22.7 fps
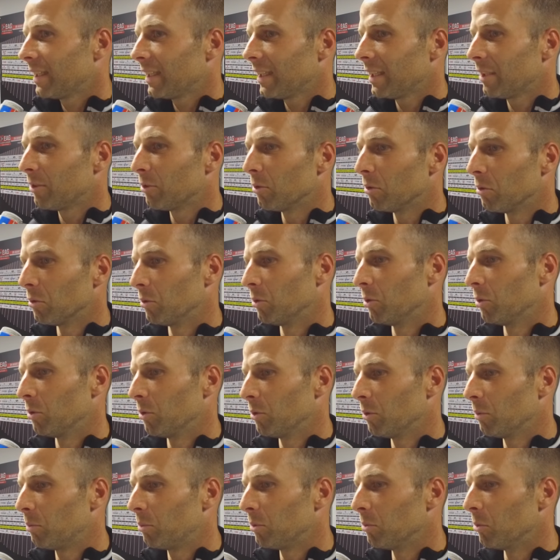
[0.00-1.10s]
Et
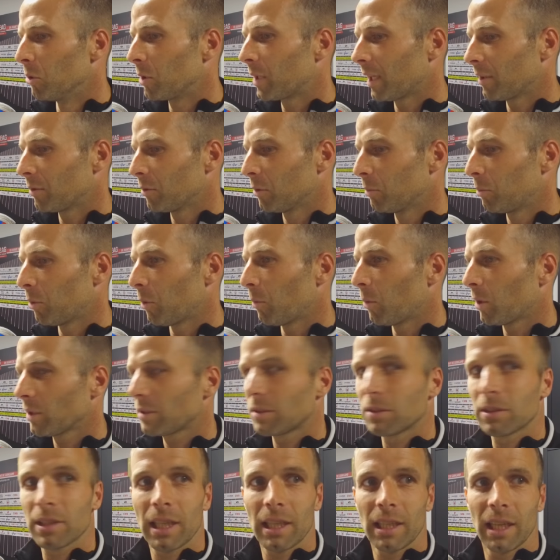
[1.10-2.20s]
le, plus beau cadeau pour moi,
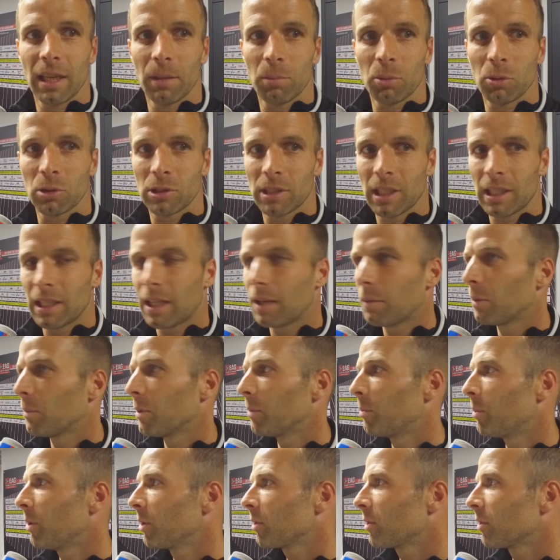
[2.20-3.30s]
ce serait que l'année prochaine, à la même
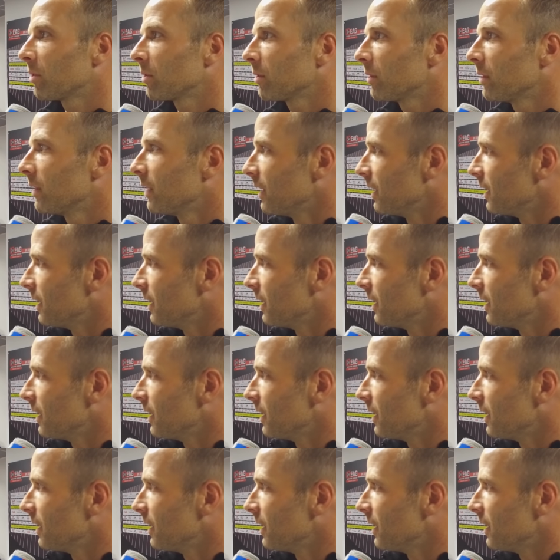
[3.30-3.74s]
époque, euh,